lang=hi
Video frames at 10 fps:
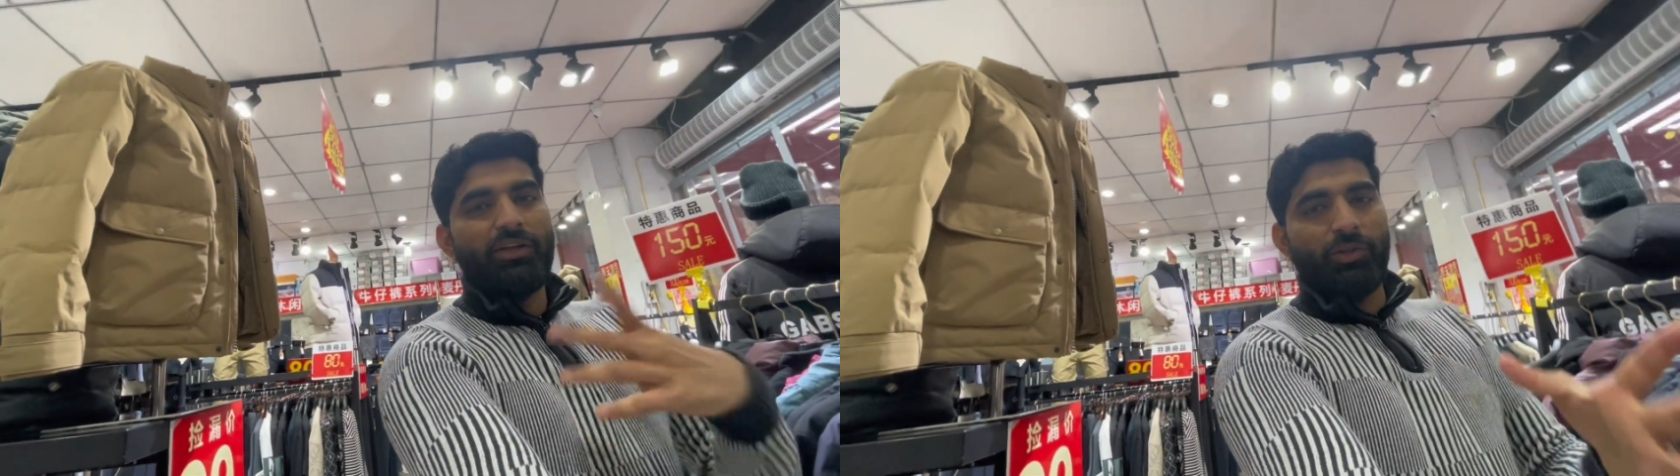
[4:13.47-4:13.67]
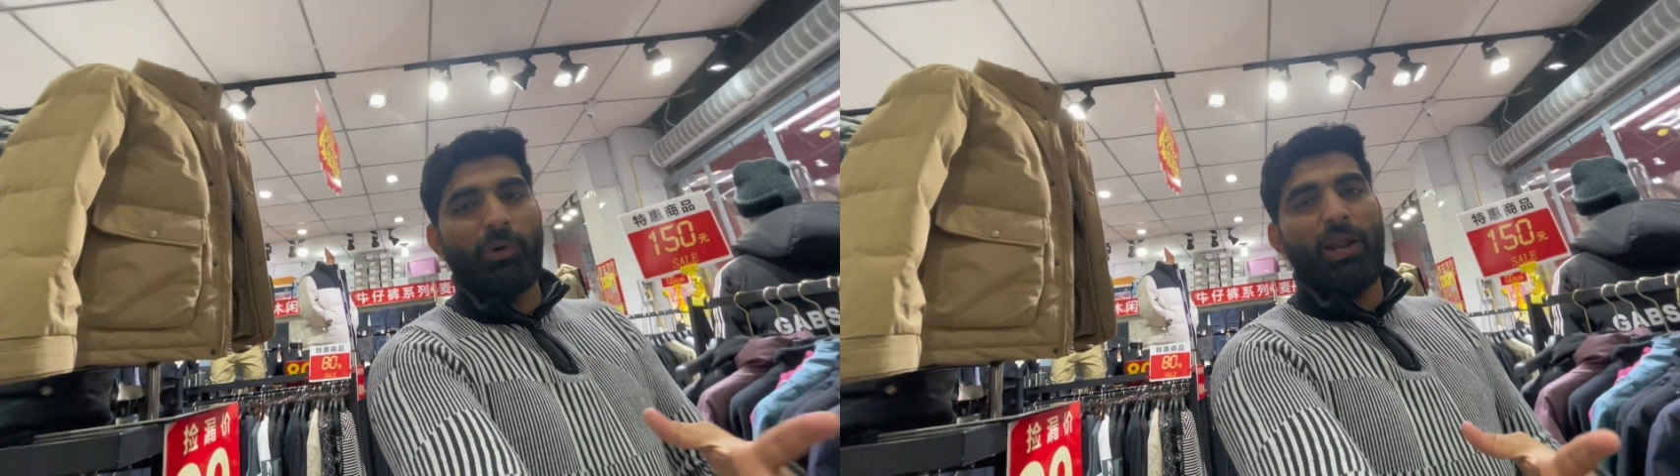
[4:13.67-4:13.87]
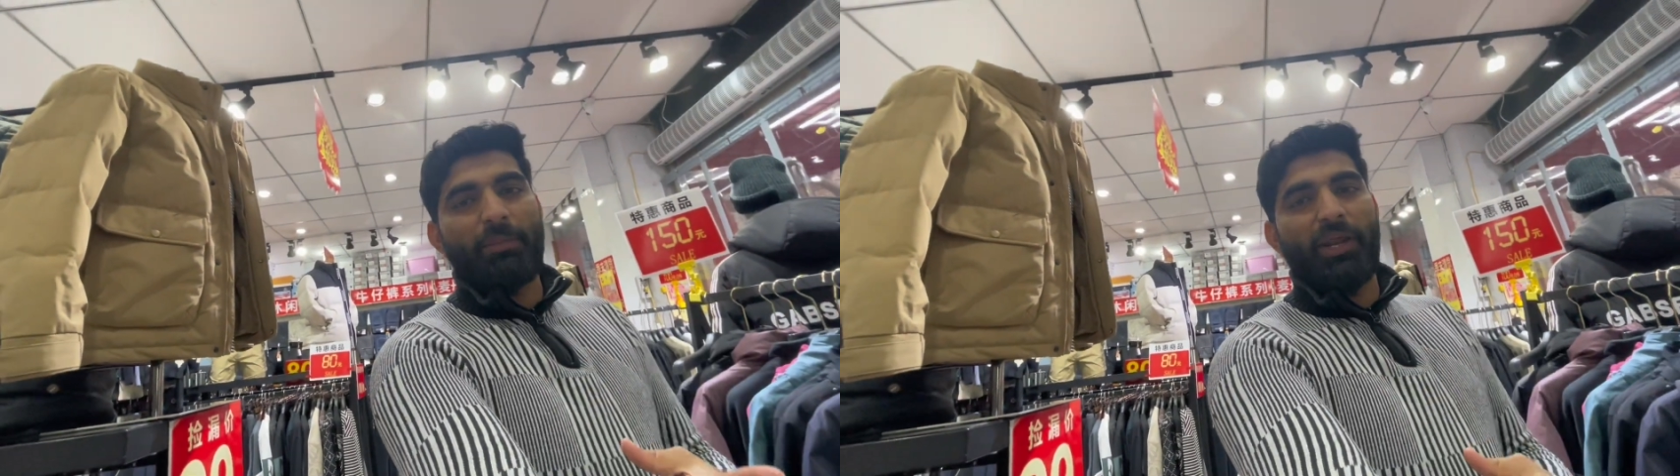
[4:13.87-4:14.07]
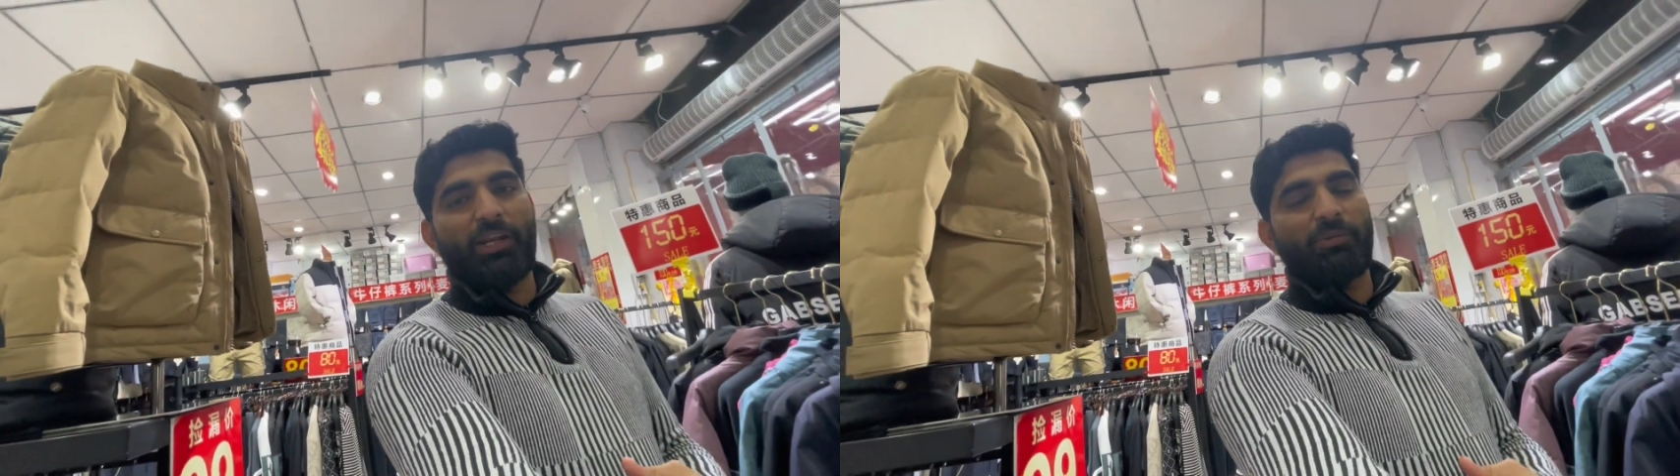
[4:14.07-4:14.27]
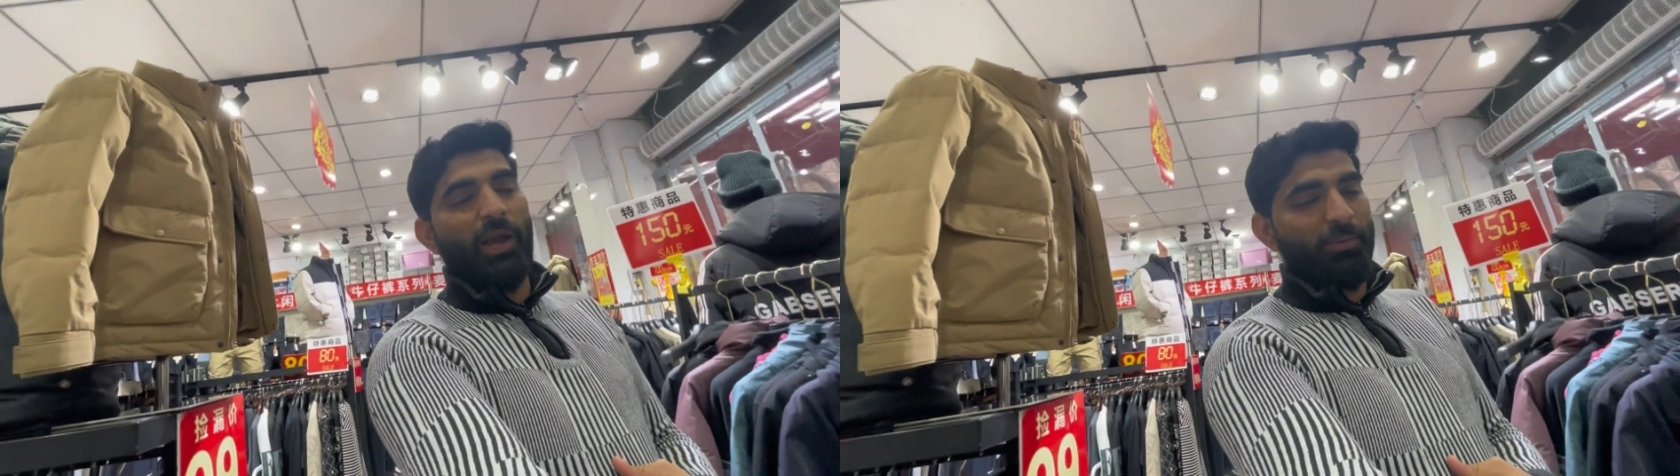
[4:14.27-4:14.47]
दोबारा पहन
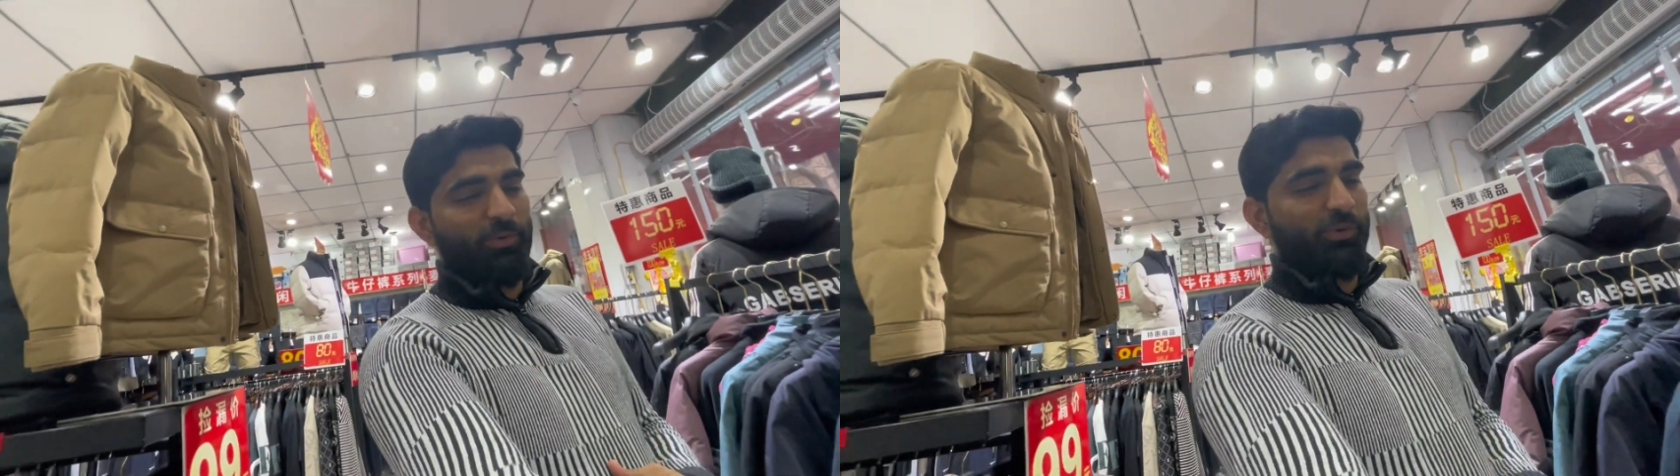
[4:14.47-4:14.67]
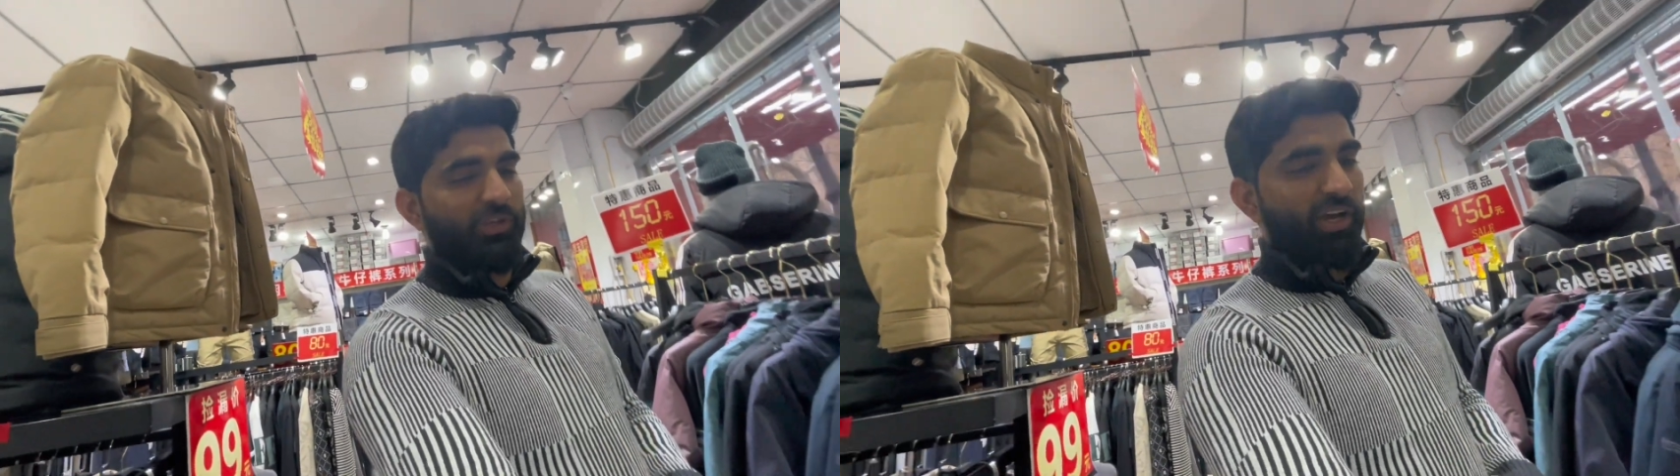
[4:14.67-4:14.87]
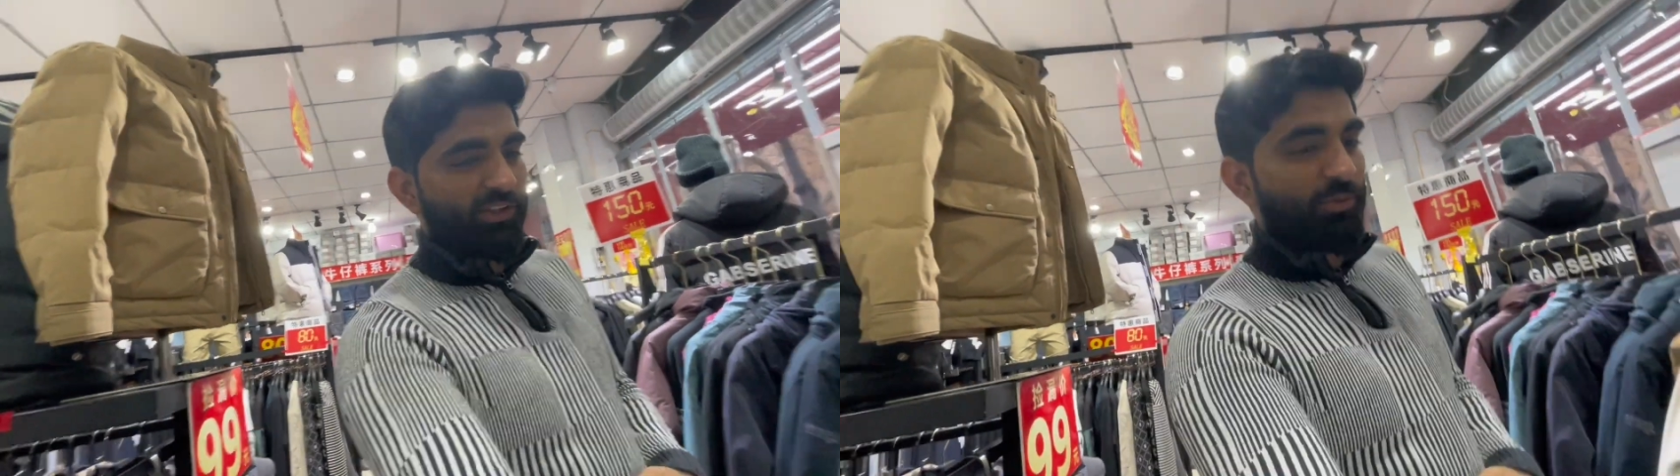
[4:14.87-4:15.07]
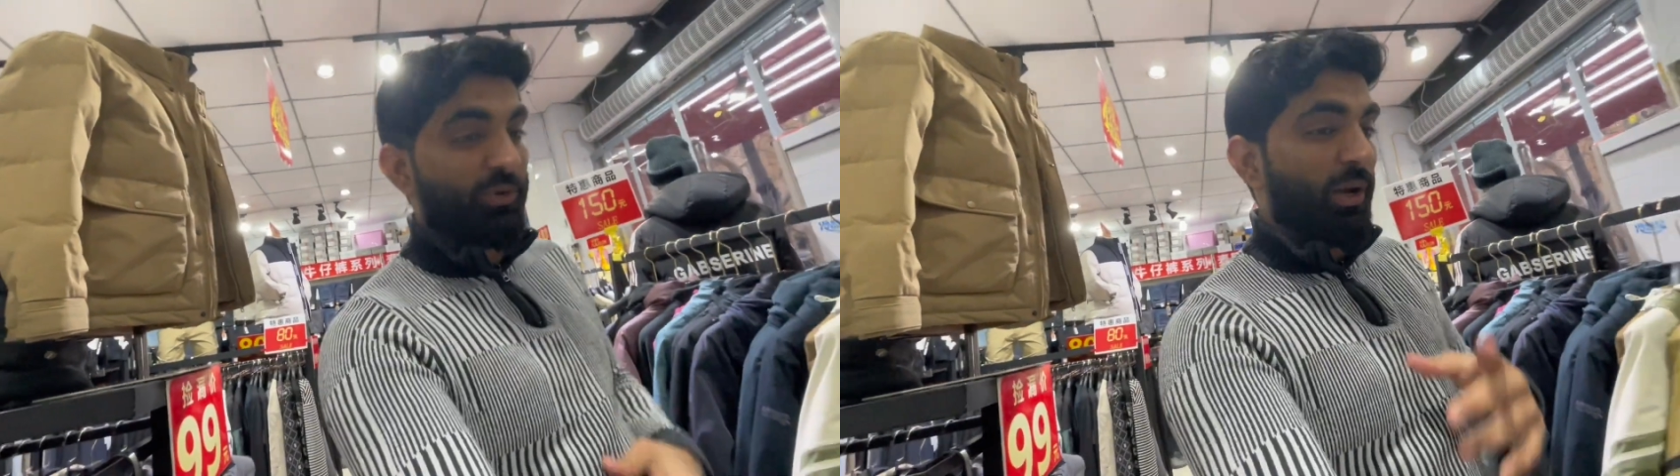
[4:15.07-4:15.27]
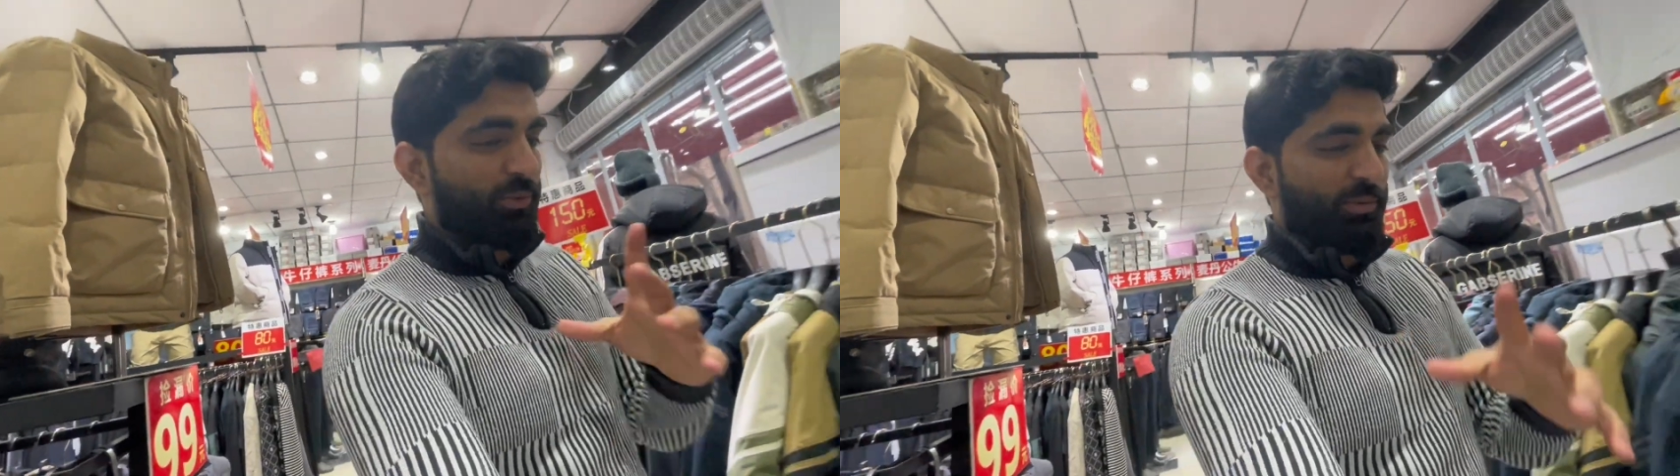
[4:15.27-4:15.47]
के भी आप लोगों को दिखाता हूँ
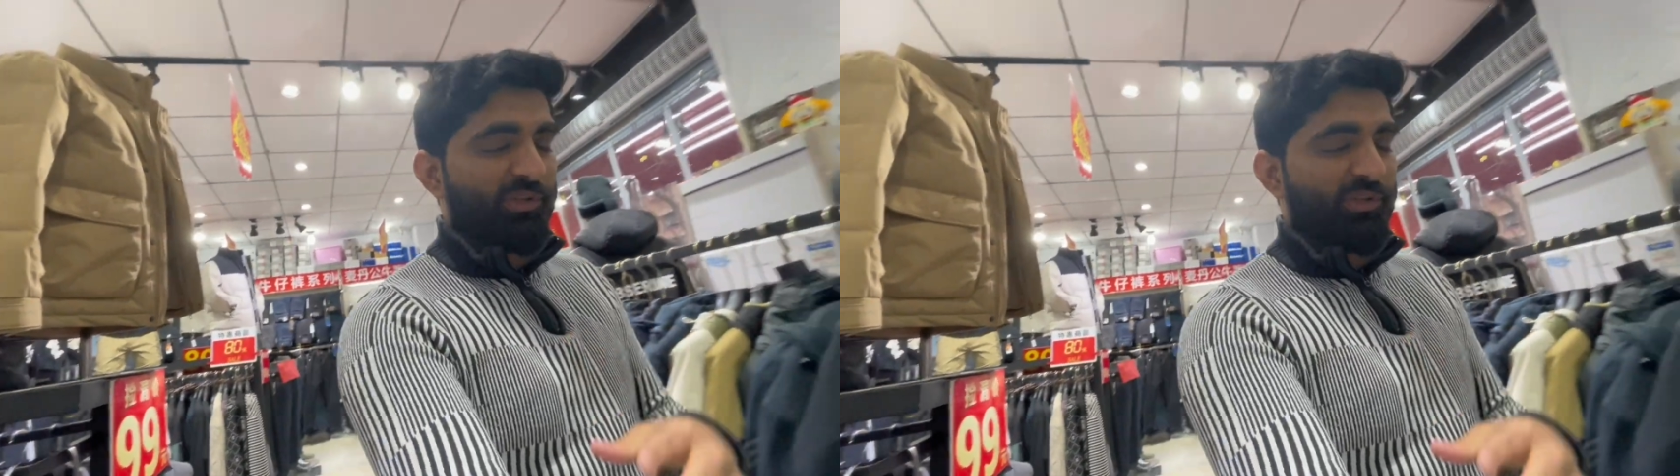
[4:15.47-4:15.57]
फिर आप मुझे